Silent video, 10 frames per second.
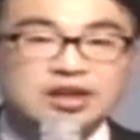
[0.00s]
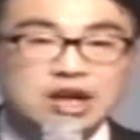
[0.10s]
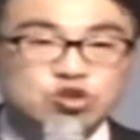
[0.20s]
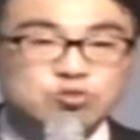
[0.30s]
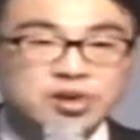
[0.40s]

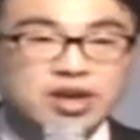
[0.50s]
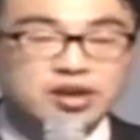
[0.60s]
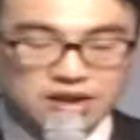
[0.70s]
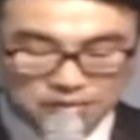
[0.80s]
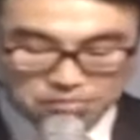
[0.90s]
낮춤의
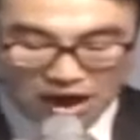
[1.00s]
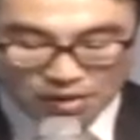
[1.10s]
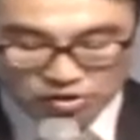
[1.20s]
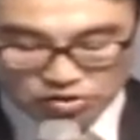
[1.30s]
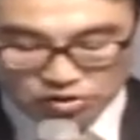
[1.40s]

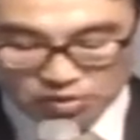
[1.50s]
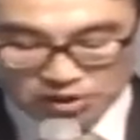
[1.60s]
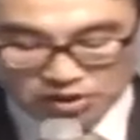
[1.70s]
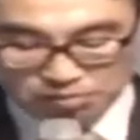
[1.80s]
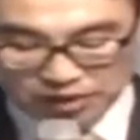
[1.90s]
마음인 줄로
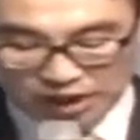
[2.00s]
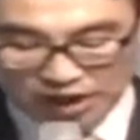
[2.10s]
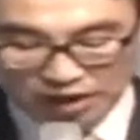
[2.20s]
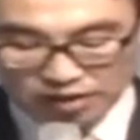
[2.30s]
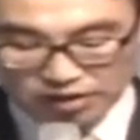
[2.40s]
믿습니다.